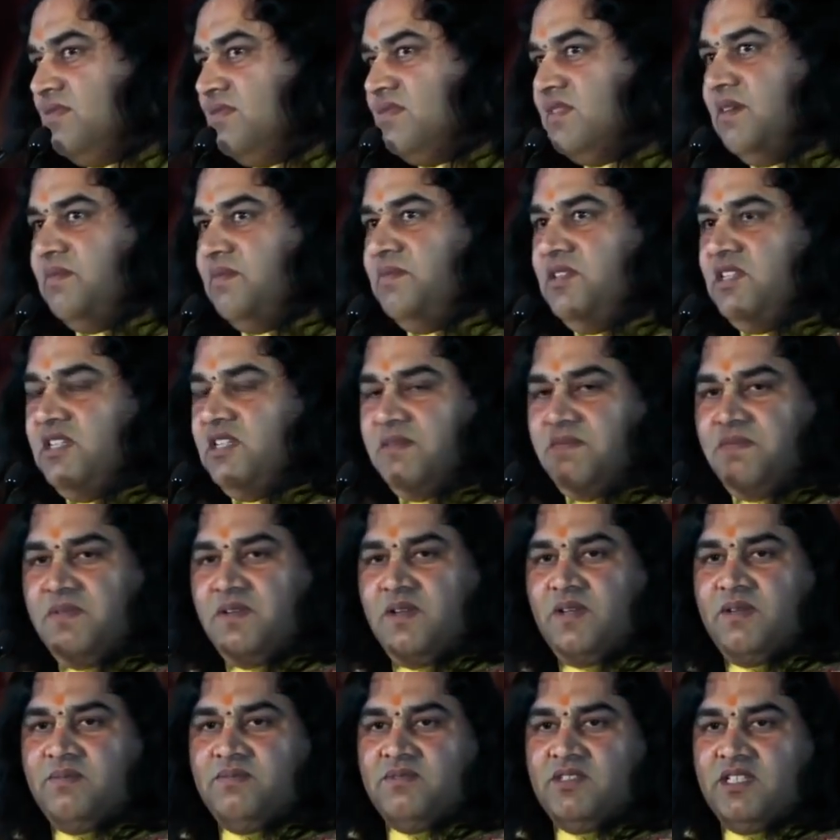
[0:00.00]
कभी ये
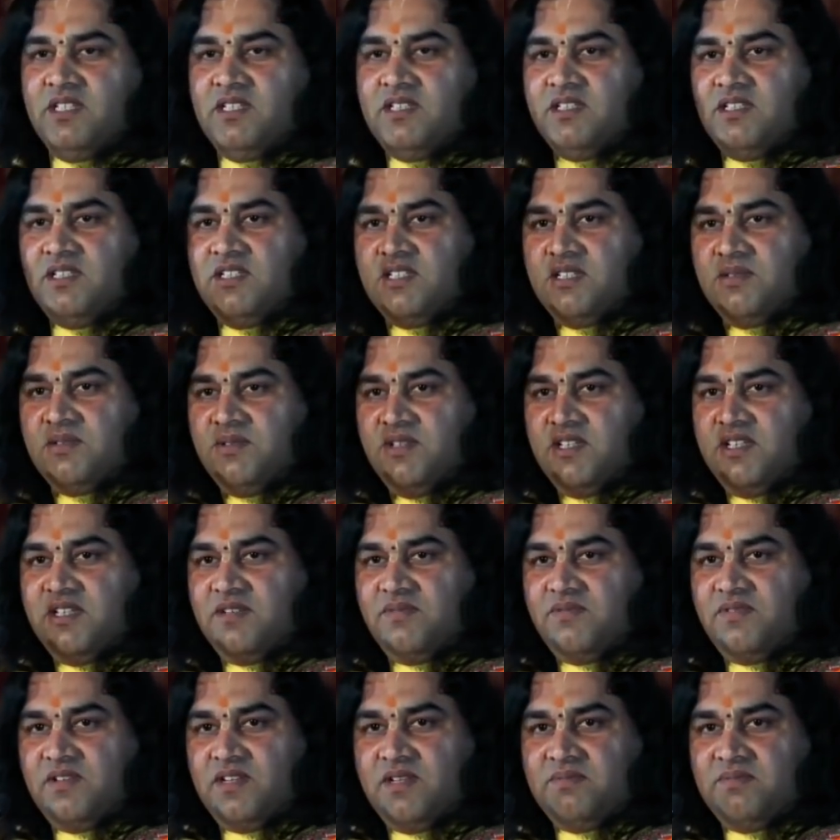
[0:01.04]
फिल्म देखनी कभी
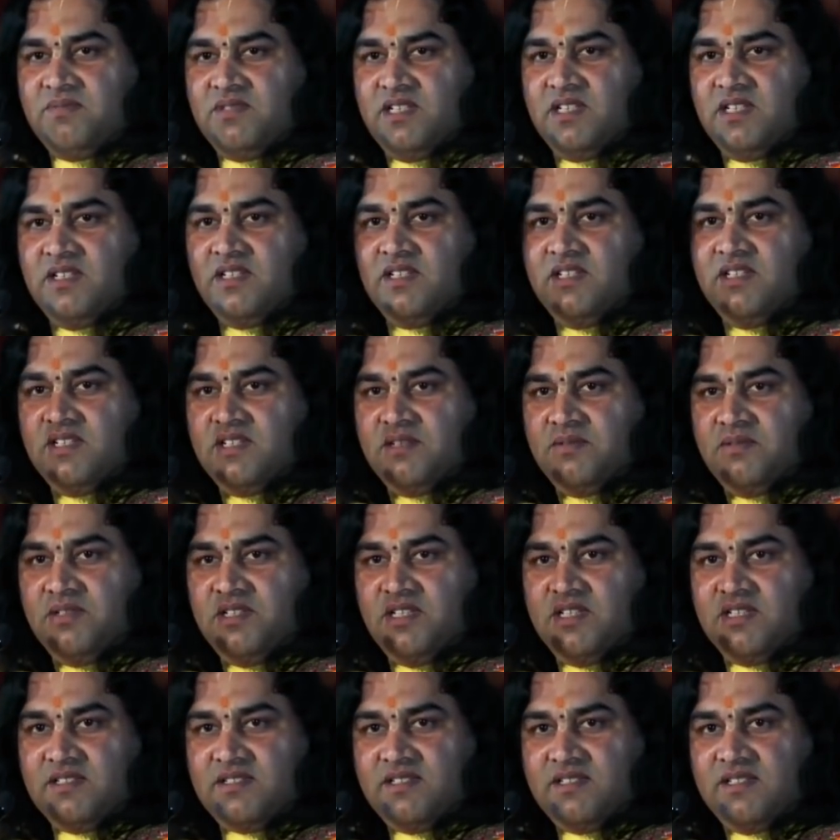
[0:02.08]
ये फिल्म देखनी
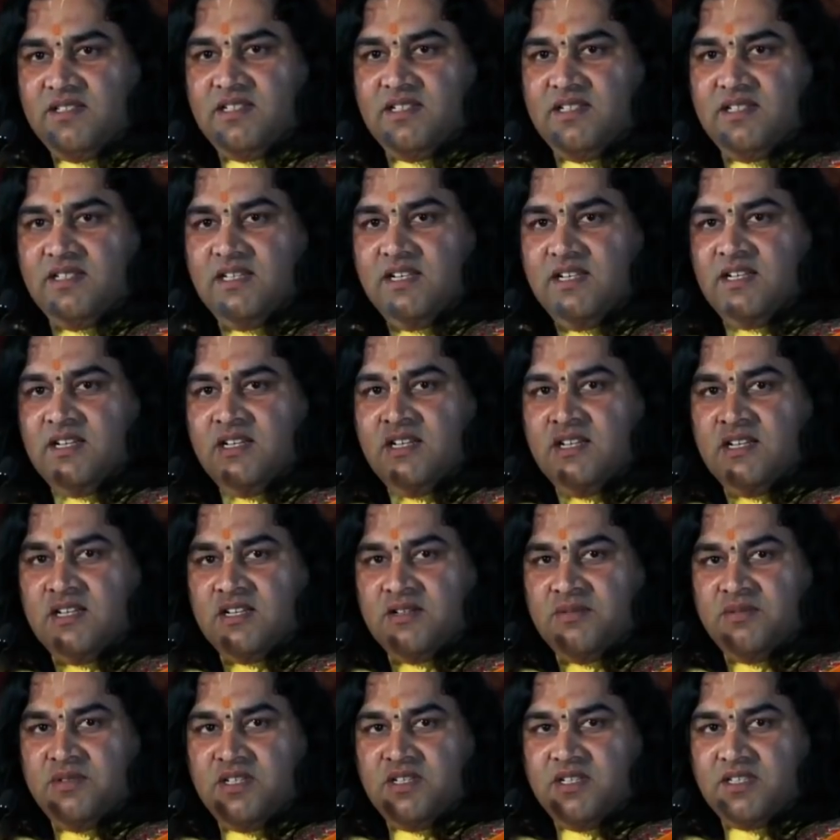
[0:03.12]
कभी ये सीरियल देखना
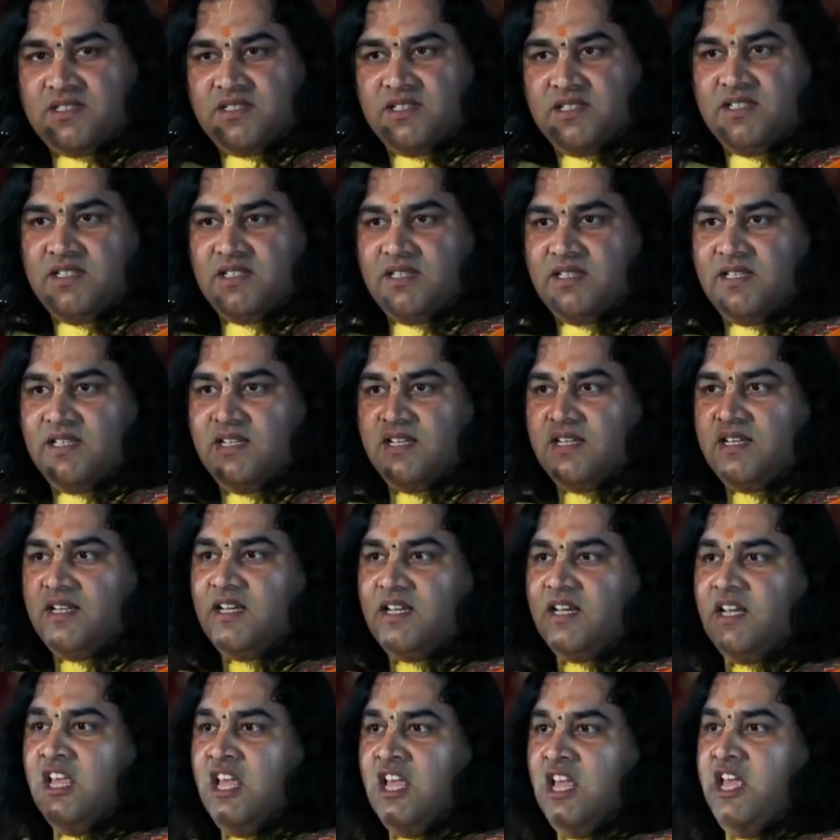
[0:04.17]
कभी ये सीरियल
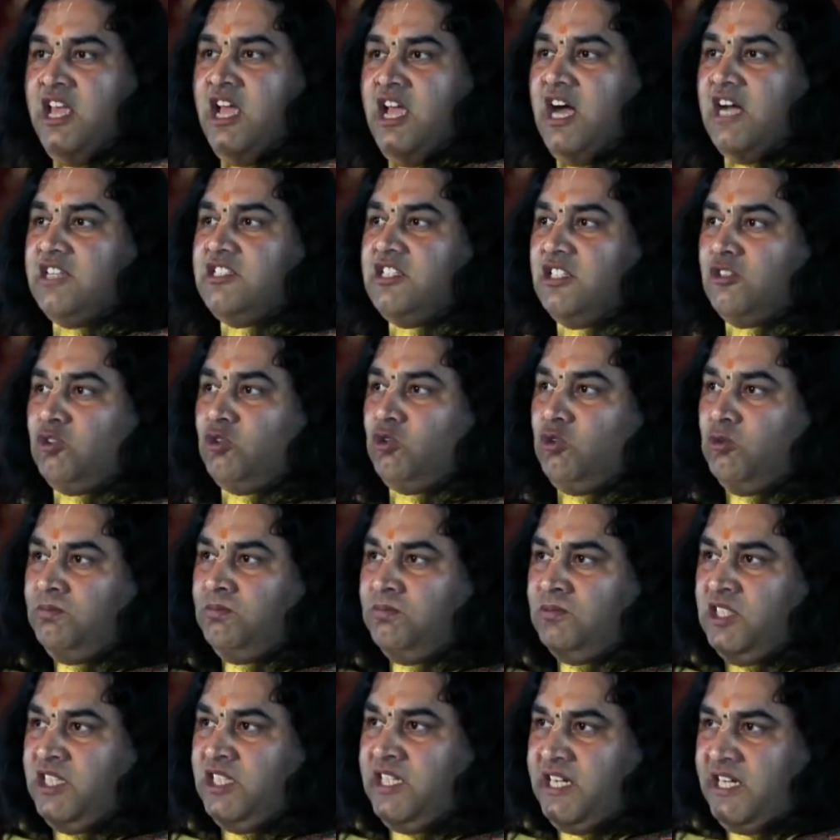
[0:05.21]
देखना अच्छा
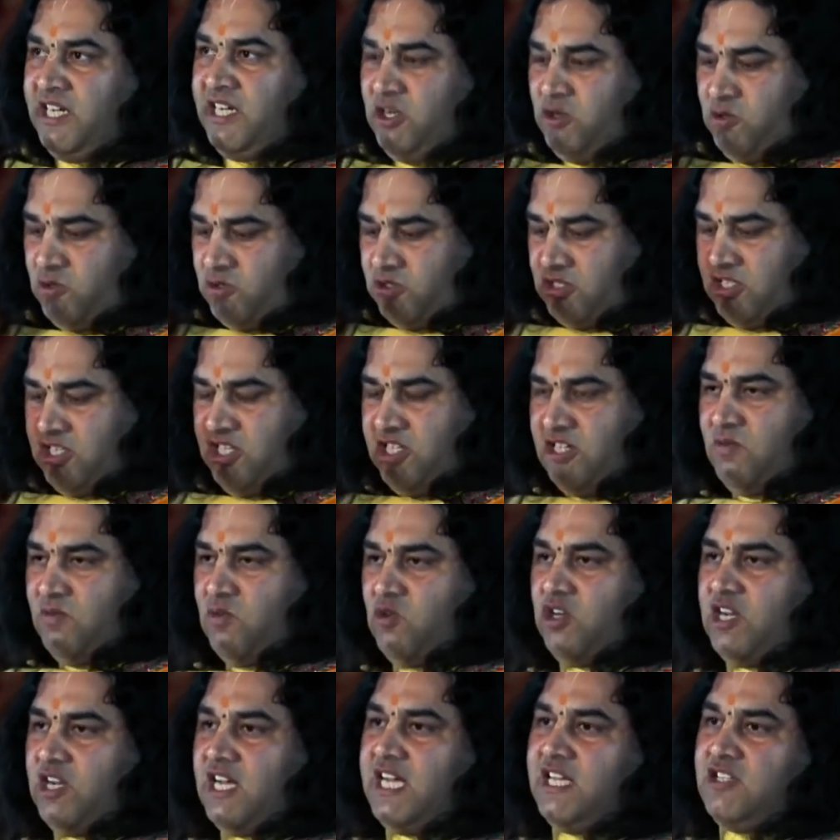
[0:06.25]
तुम देख रहे हो सीख
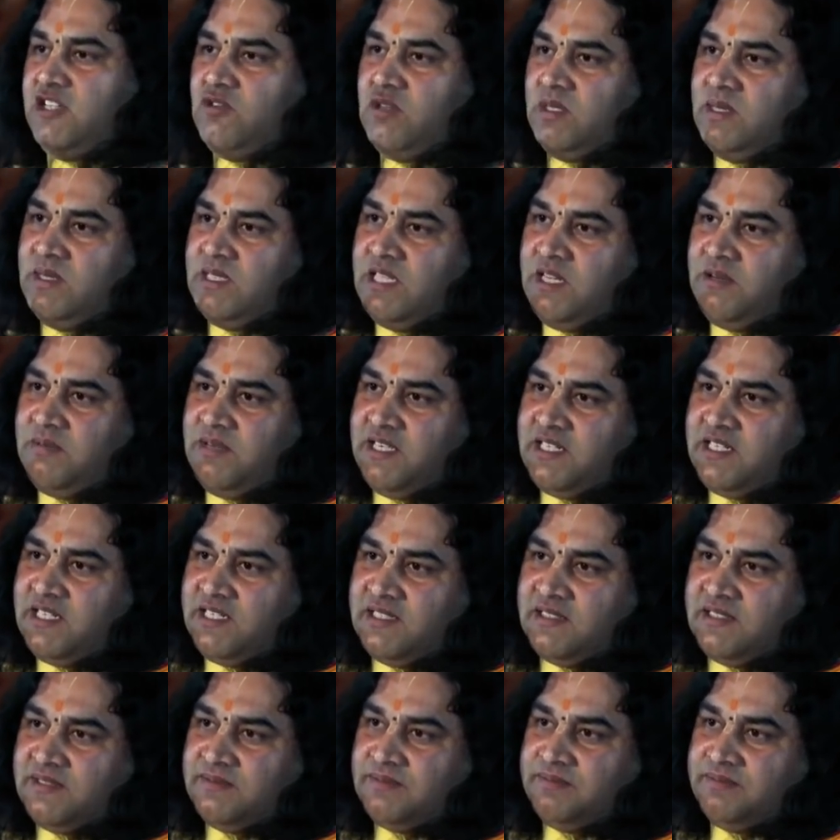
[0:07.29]
वो रहा है जो अंदर बैठा
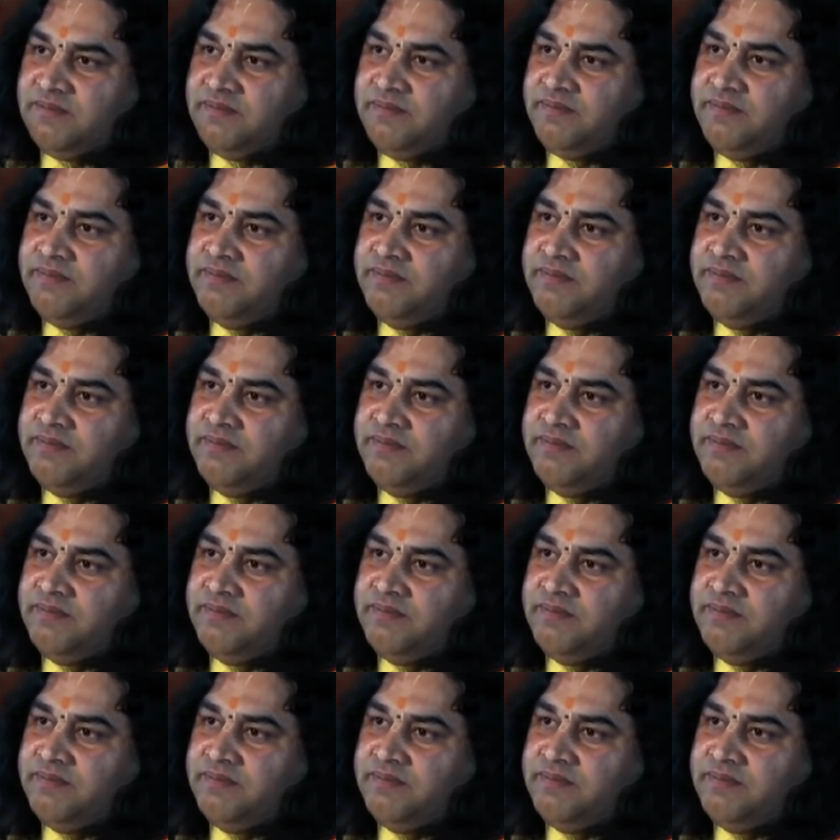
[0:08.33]
है